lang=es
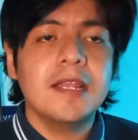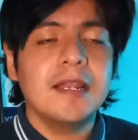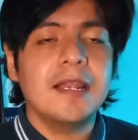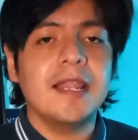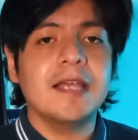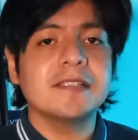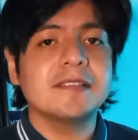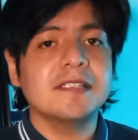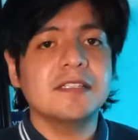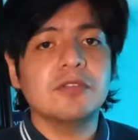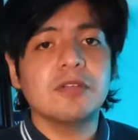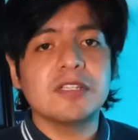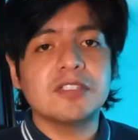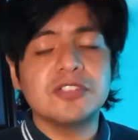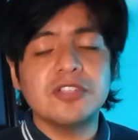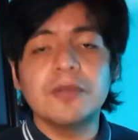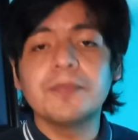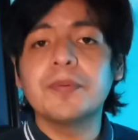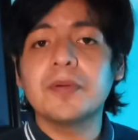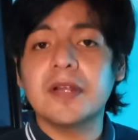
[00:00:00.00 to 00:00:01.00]
la
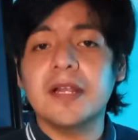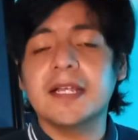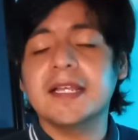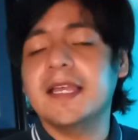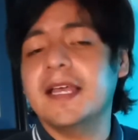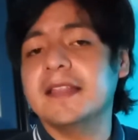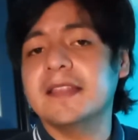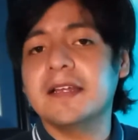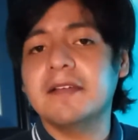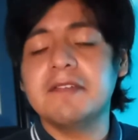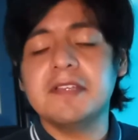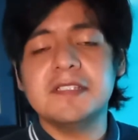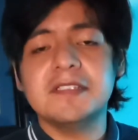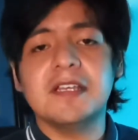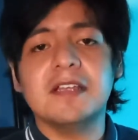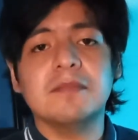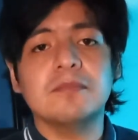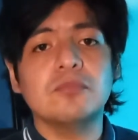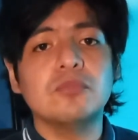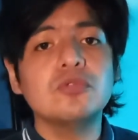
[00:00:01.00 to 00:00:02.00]
situación por la que
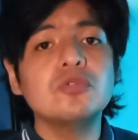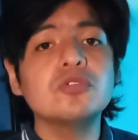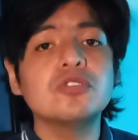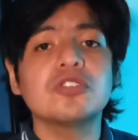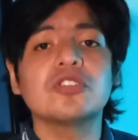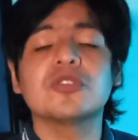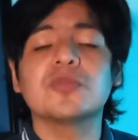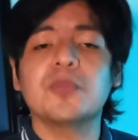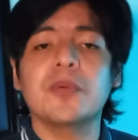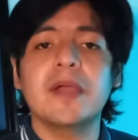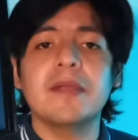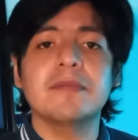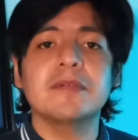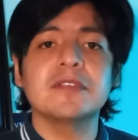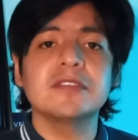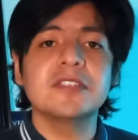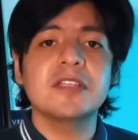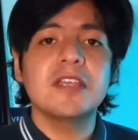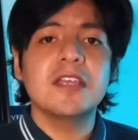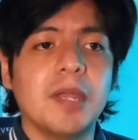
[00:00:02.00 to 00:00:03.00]
atraviesan muchos pueblos,